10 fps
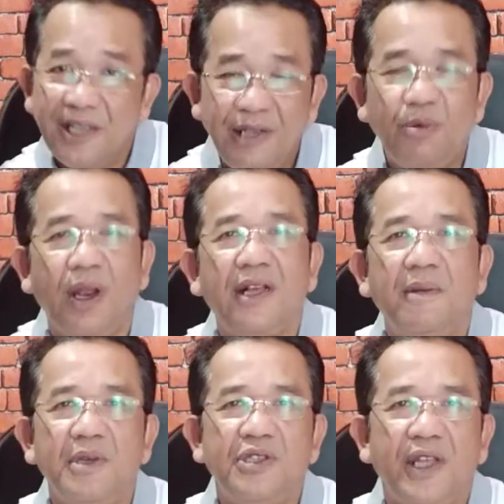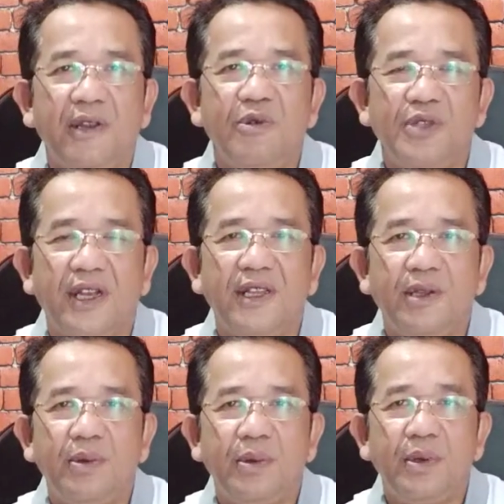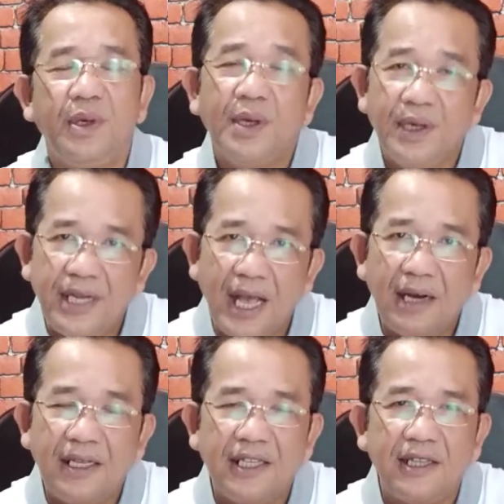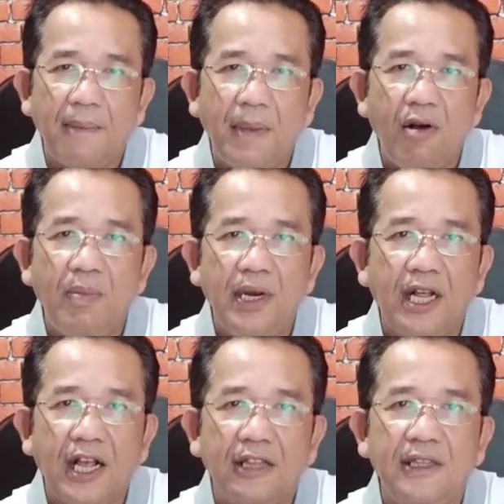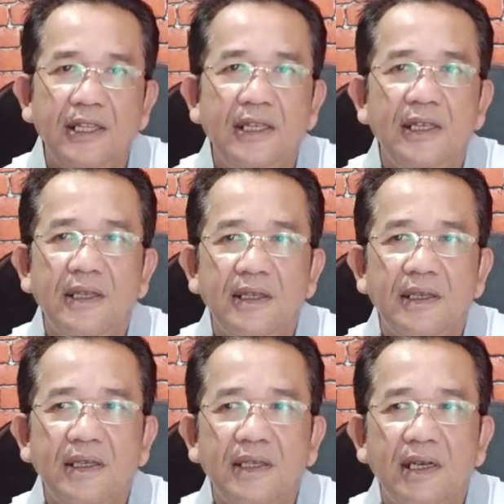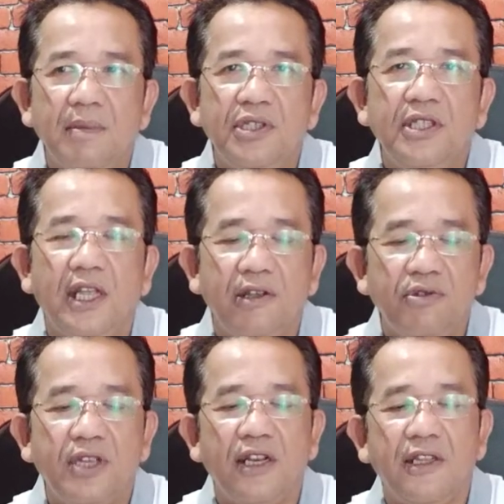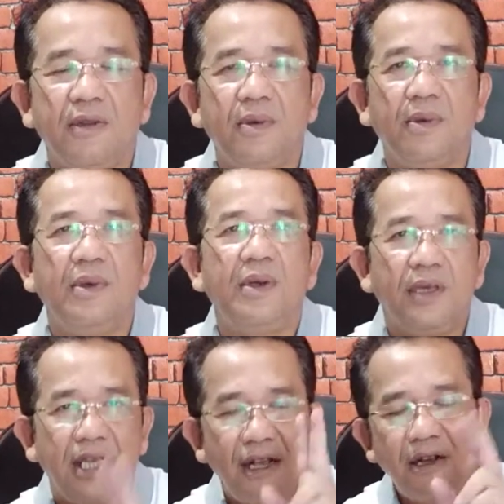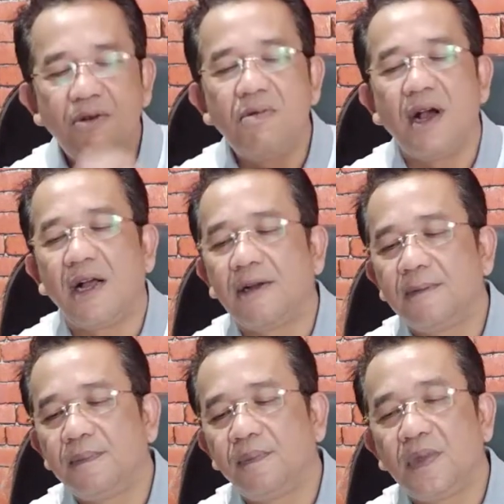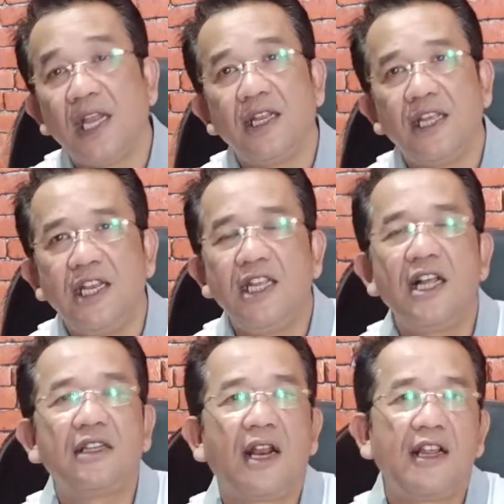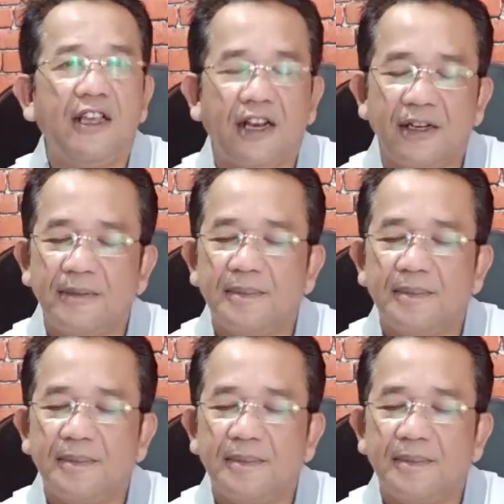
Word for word: Itulah kemisteriusan itu dan kita mau mendekati kemisteriusan itu. Yang kedua, dan ini yang terakhir.